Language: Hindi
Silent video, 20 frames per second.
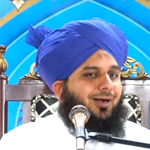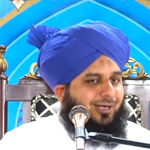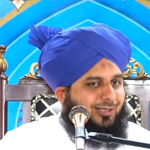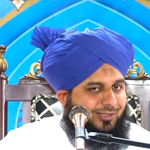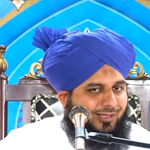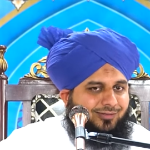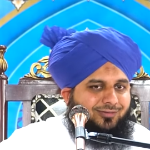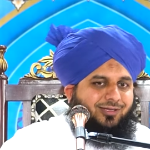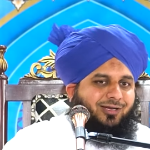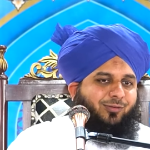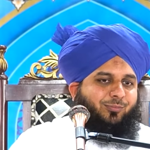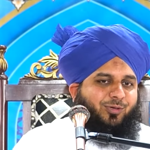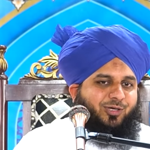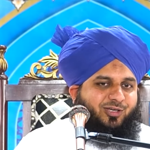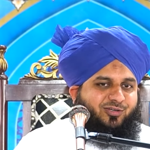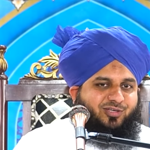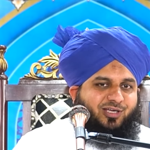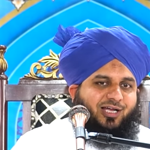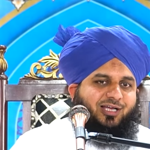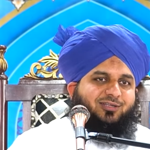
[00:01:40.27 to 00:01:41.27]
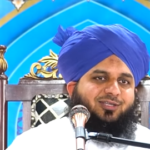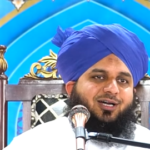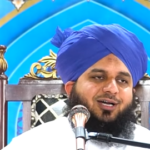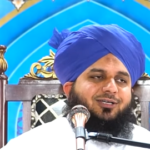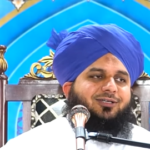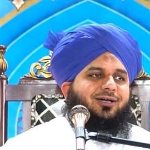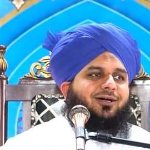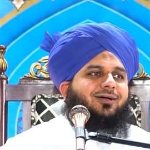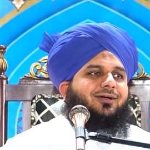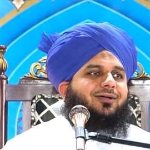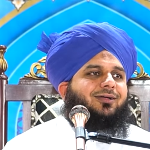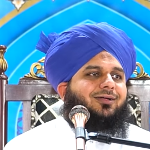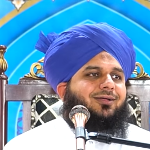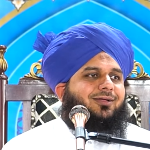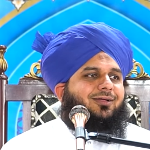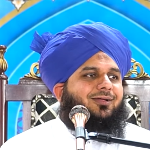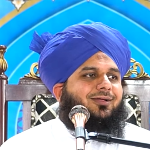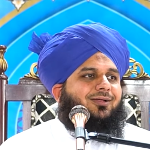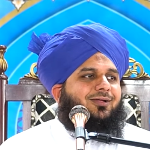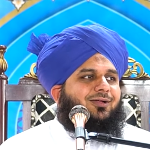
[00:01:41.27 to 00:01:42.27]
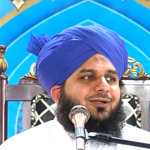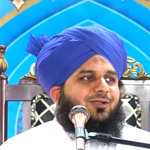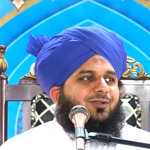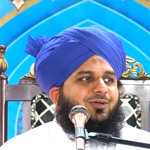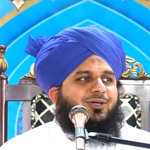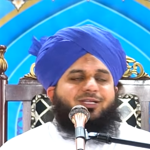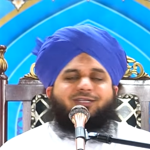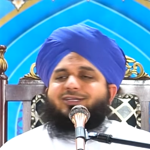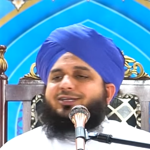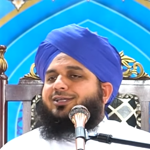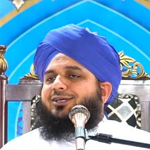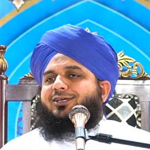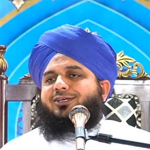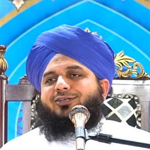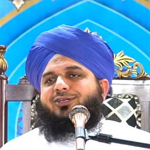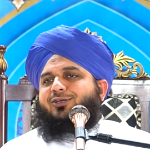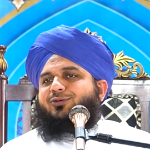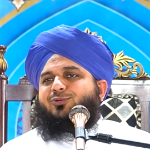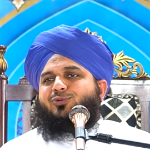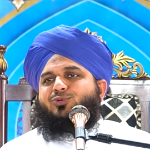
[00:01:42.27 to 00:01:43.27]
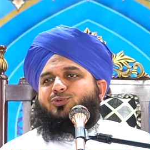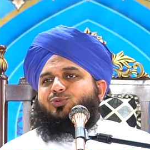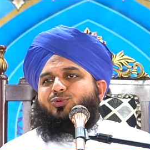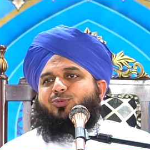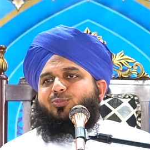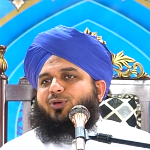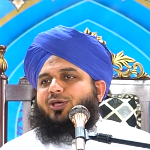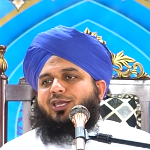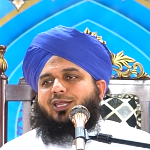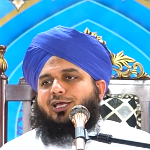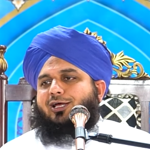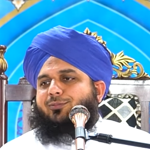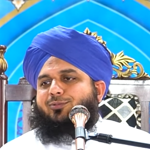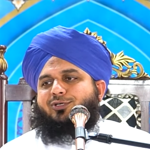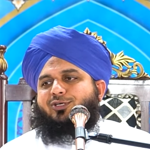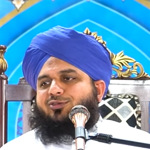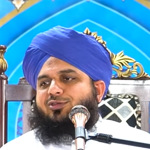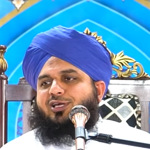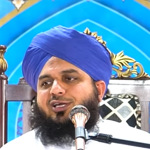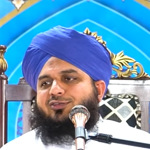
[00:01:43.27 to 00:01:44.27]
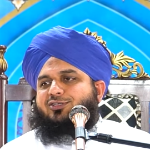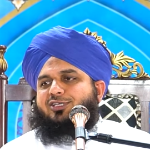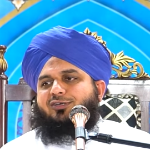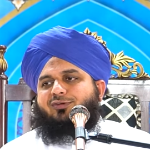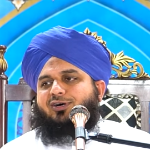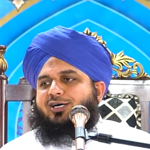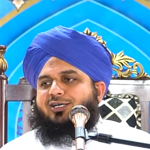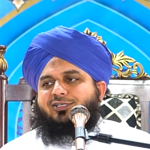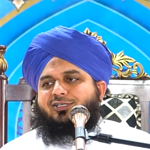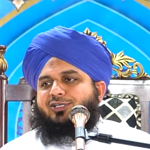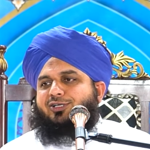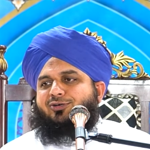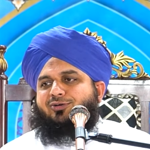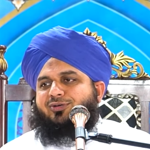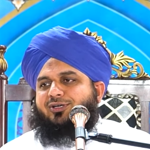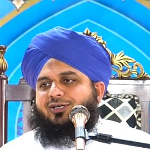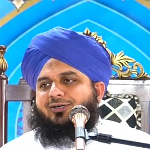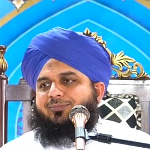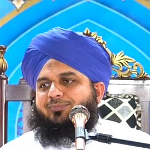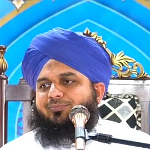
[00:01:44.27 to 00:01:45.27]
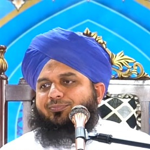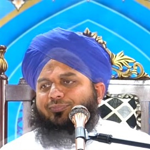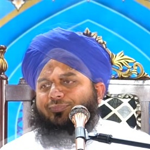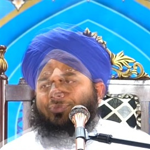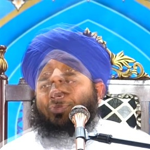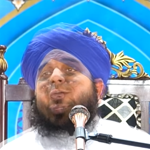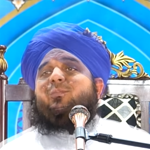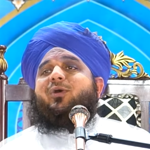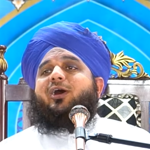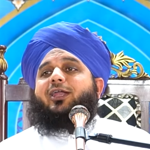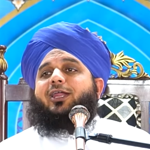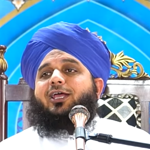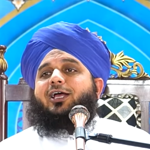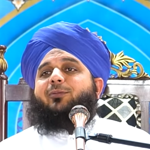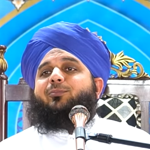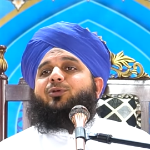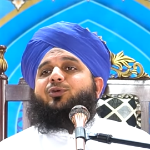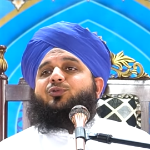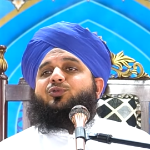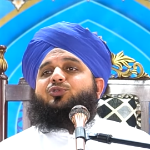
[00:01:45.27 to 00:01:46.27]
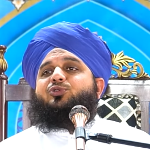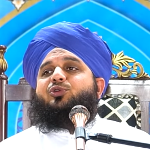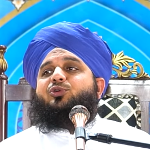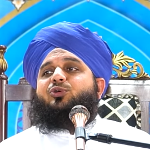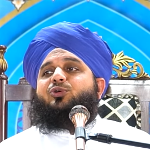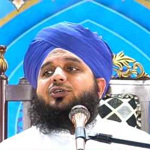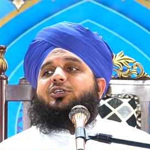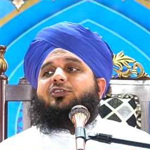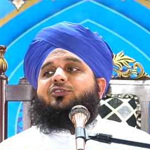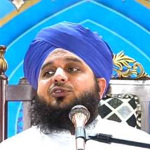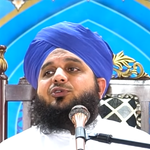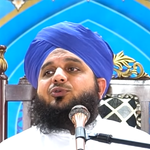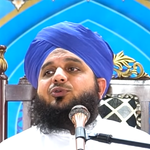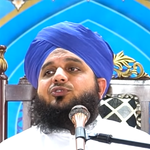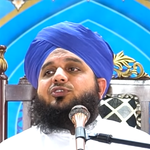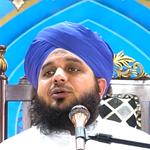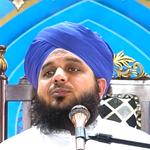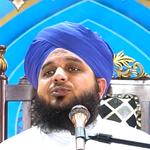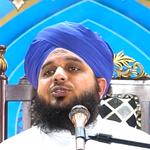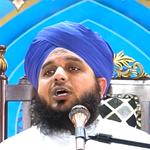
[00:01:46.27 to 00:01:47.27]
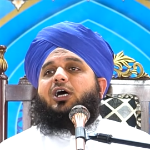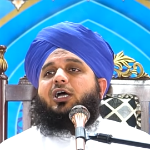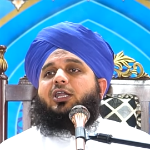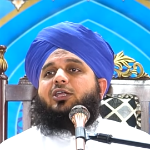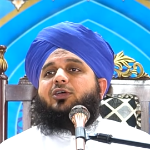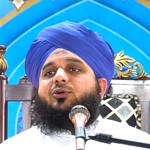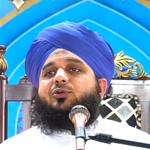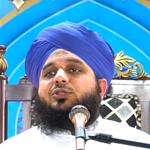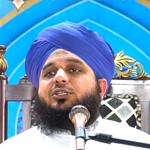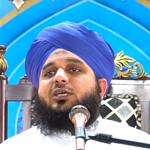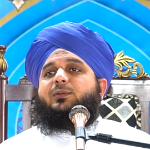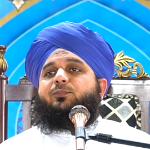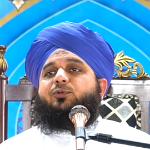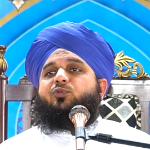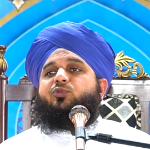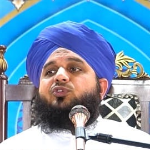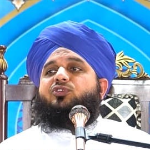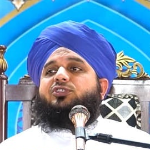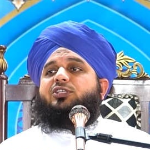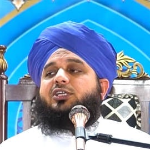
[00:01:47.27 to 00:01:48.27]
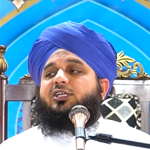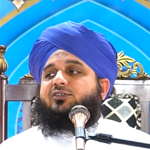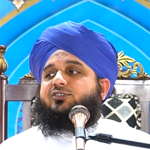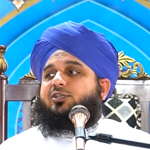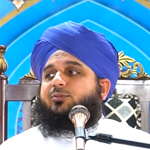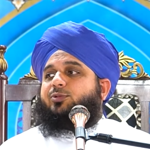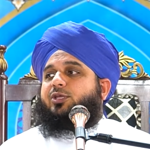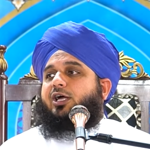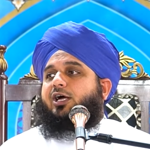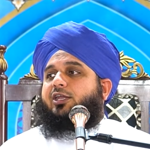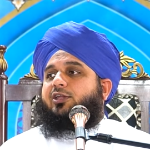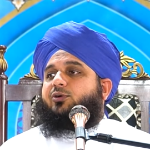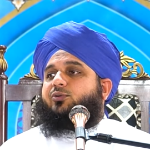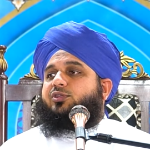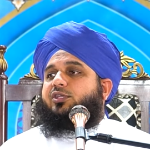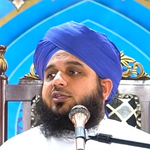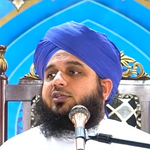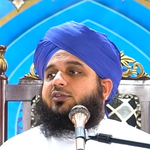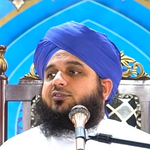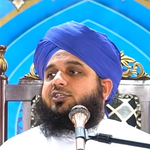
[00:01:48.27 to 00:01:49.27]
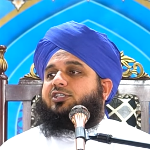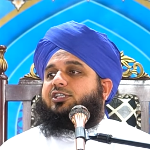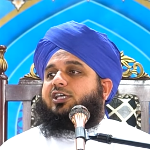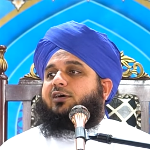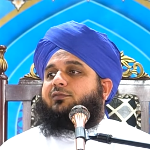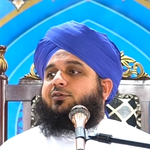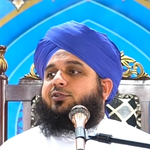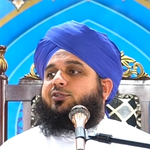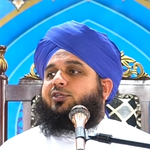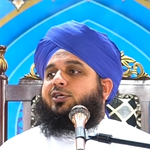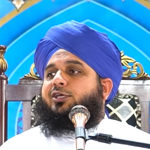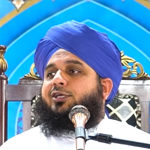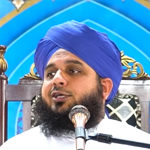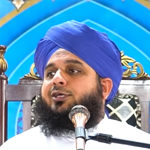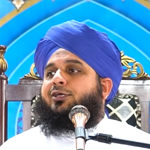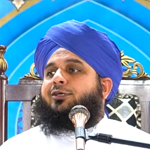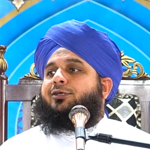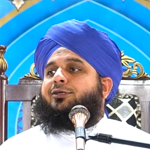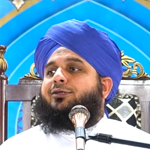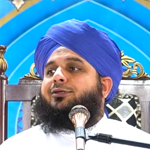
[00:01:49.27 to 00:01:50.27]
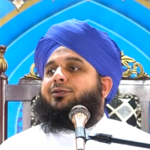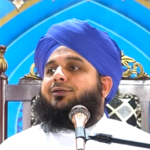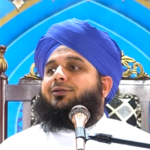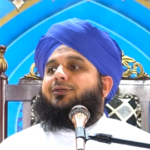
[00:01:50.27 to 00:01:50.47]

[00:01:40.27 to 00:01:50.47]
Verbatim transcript: आजा ज़रा मेरे साथ आ जा कहने लगे नहीं हुजूर मैंने आपके साथ सवार नहीं होना हमारे यहाँ भी कुछ लोग किसी को समझा रहे होते हैं पर इस तरह समझा रहे होते हैं जैसे दावत दे रहे हैं